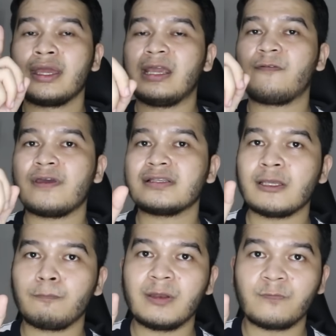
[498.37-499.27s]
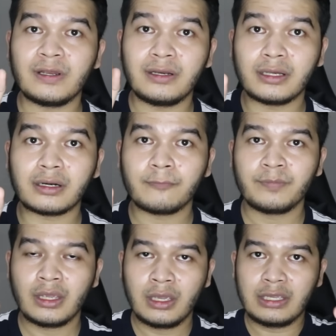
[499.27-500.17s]
defensive midfielder
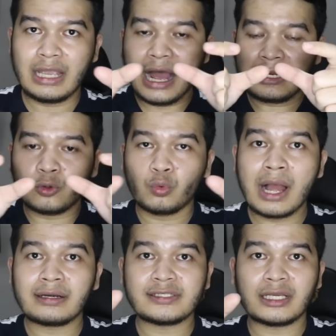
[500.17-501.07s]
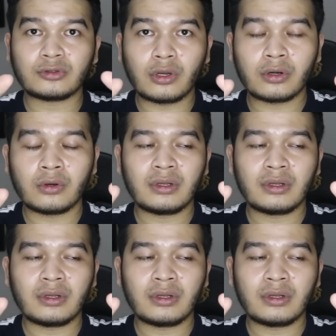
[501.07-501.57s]
yang ada ruang di sektor